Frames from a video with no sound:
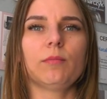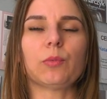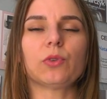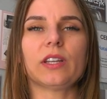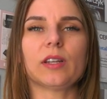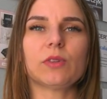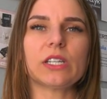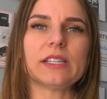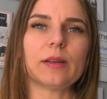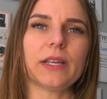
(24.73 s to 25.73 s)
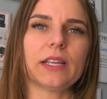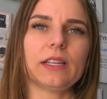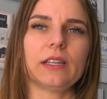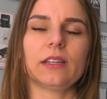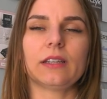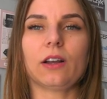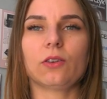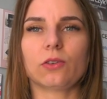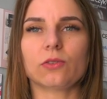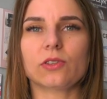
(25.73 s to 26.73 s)
Mam tutaj na myśli zabiegi na
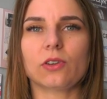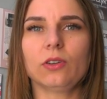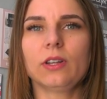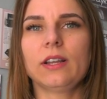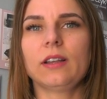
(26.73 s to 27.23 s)
gorąco,